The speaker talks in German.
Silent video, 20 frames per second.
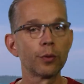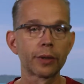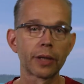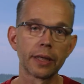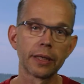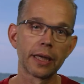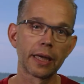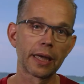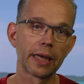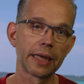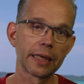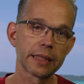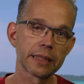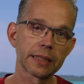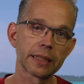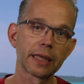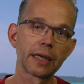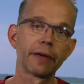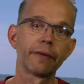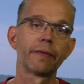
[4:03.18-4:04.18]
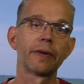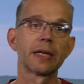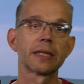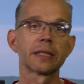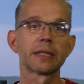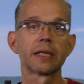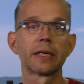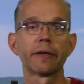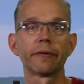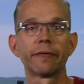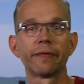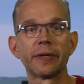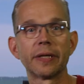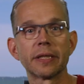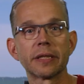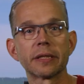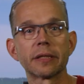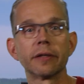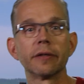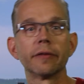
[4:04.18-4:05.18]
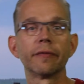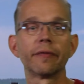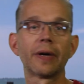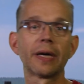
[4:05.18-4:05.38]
du keine extra wasserfeste